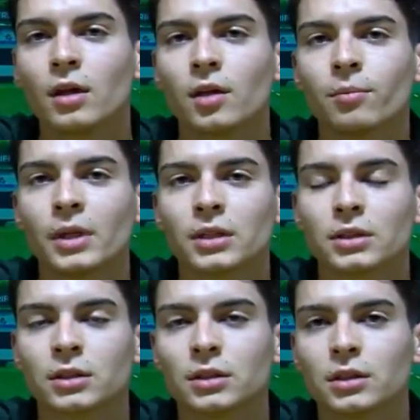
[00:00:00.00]

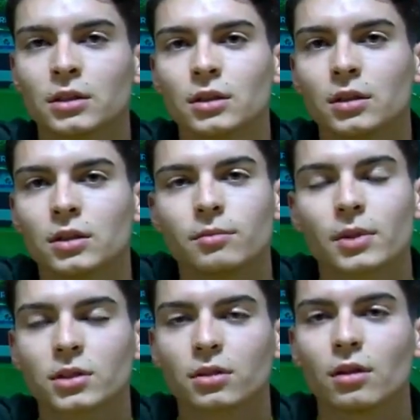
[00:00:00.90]
mas, uh,
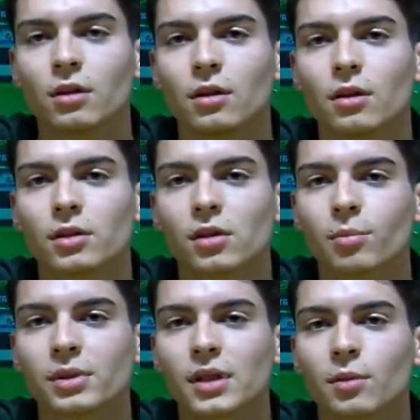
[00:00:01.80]
mas só, só
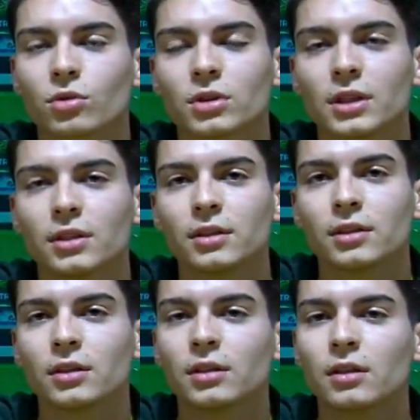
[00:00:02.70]
pensamos
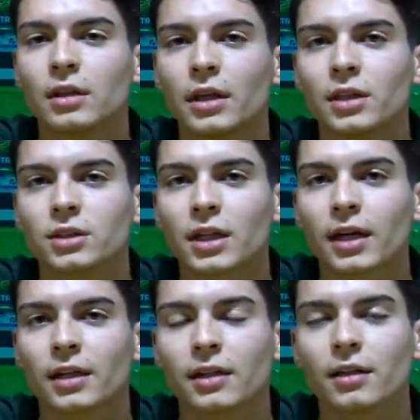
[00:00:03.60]
em, em chegar
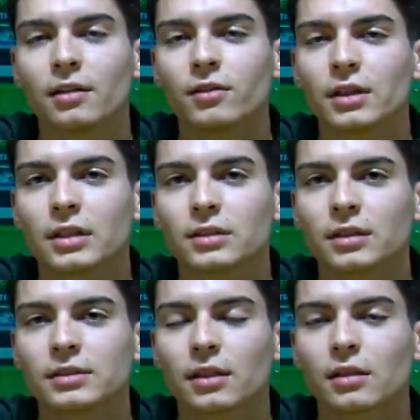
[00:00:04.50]
a, a e
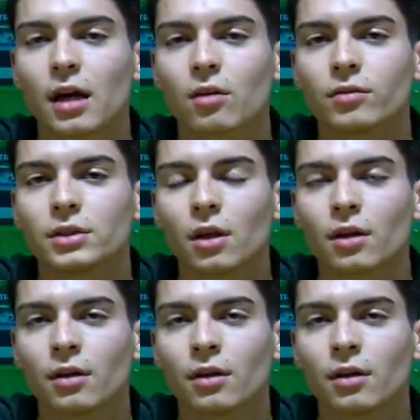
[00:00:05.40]
sair de lá com a vitória.